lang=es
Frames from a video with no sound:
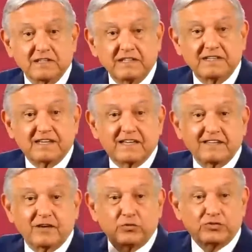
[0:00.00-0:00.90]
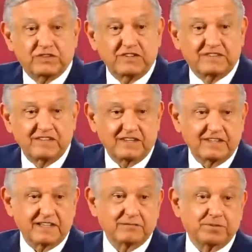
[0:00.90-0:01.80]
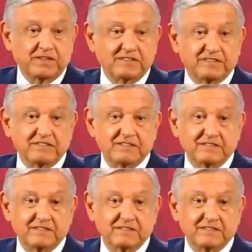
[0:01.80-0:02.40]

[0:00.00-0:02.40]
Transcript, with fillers: y de que haya justicia en el país.